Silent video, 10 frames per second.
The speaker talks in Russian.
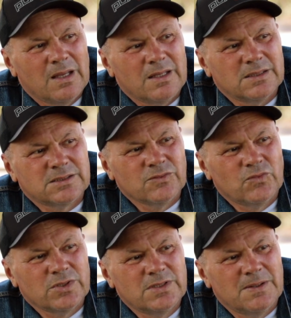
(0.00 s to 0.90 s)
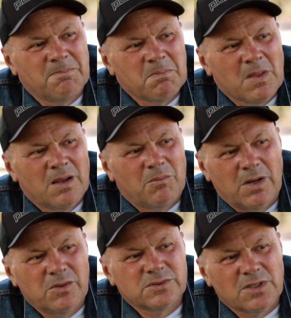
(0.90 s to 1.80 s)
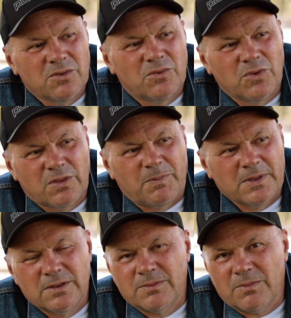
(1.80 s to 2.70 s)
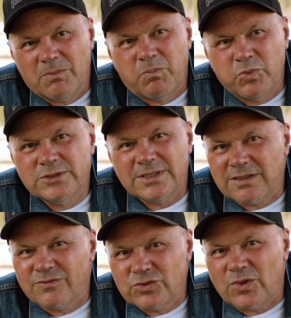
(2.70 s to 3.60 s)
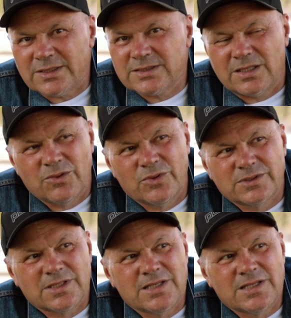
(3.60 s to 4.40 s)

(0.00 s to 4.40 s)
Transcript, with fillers: Я сегодня молюсь, говорю, Господи, пусть это все остановится.